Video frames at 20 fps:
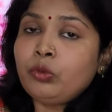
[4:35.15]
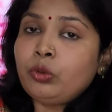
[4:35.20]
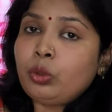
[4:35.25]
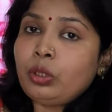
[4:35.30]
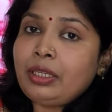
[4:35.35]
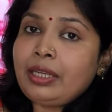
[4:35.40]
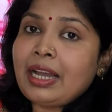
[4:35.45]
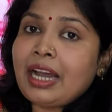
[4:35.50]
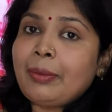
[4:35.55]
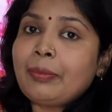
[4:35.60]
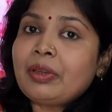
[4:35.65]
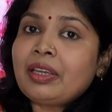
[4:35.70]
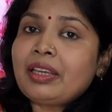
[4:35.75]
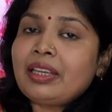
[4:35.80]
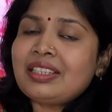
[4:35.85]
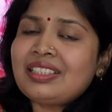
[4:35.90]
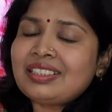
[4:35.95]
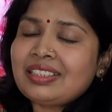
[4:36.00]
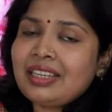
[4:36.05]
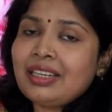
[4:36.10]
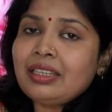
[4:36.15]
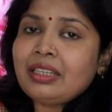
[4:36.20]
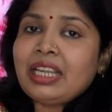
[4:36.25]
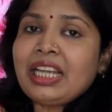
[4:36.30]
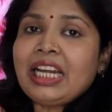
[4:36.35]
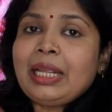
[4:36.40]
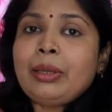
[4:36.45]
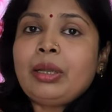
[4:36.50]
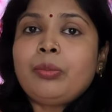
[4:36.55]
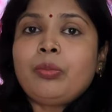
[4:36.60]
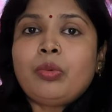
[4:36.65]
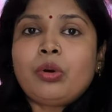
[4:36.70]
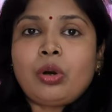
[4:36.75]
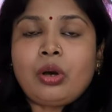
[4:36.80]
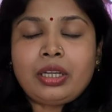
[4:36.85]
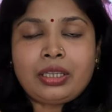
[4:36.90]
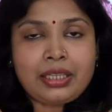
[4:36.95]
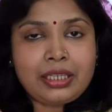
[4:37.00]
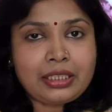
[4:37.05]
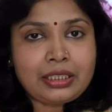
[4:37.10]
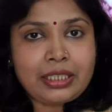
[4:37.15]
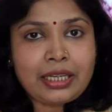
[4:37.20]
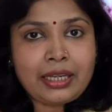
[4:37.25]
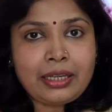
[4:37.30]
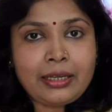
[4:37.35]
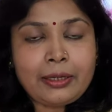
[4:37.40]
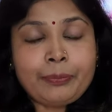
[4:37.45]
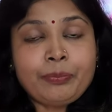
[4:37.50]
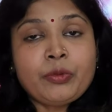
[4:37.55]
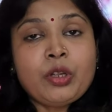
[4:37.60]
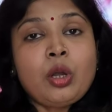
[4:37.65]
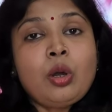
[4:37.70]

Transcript: तो ये आपके स्किन के लिए बहुत अच्छा है